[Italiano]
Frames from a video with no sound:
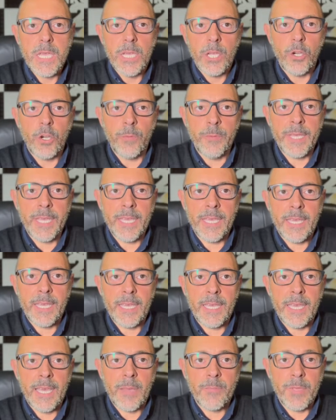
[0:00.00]

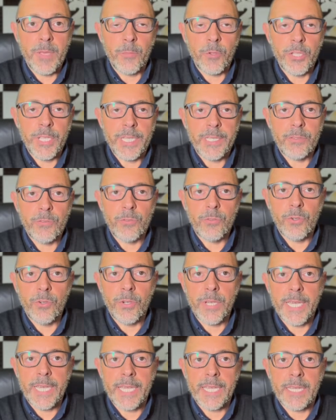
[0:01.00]
Come abbiamo
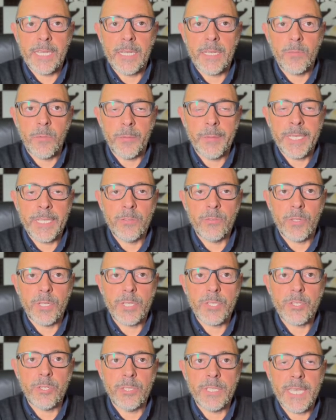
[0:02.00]
detto è il momento di
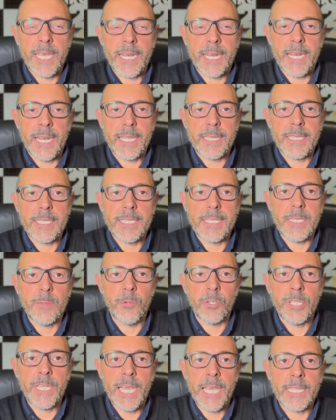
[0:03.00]
ascoltare la
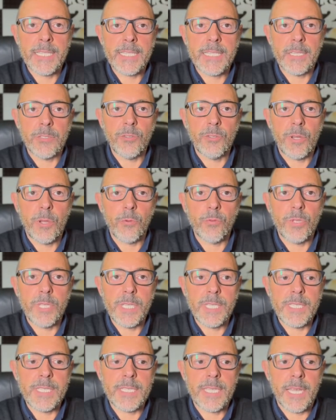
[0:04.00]
testimonianza di un
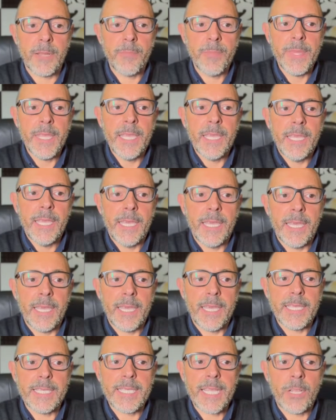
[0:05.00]
autista
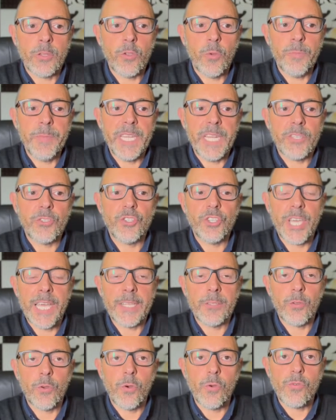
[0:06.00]
eh, che è stato
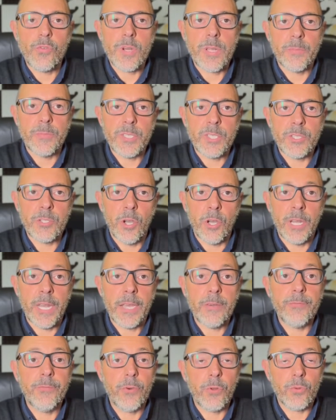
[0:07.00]
minacciato con una
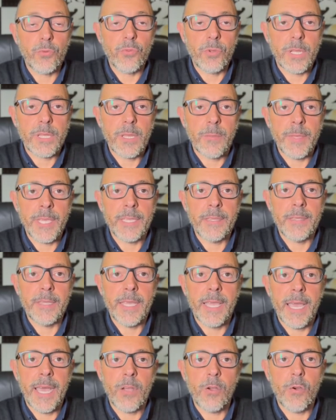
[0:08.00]
pistola
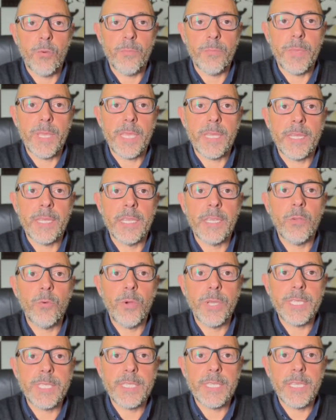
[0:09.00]
fortunatamente a gommini.
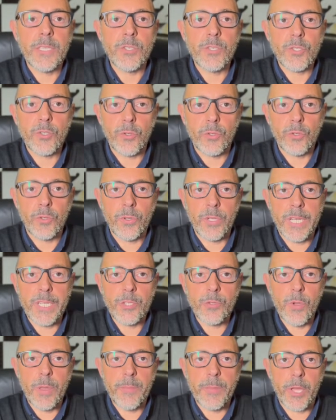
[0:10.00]
Queste sono le
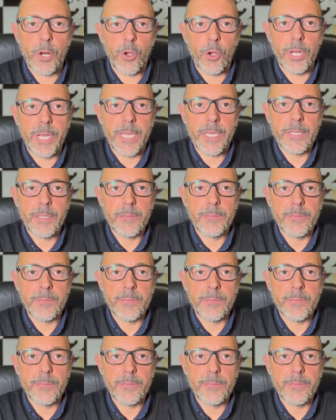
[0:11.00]
sue parole.